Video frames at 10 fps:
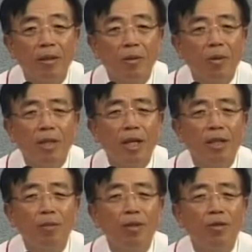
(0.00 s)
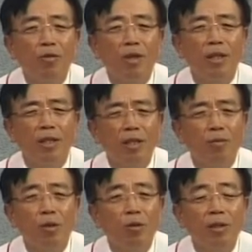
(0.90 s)
오늘 다시 한번 귀에 큰
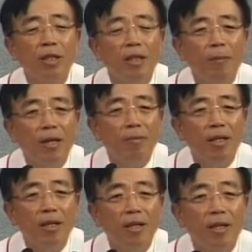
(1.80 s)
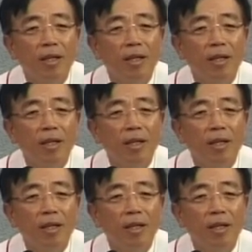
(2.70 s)
음성으로 듣기를 바랍니다.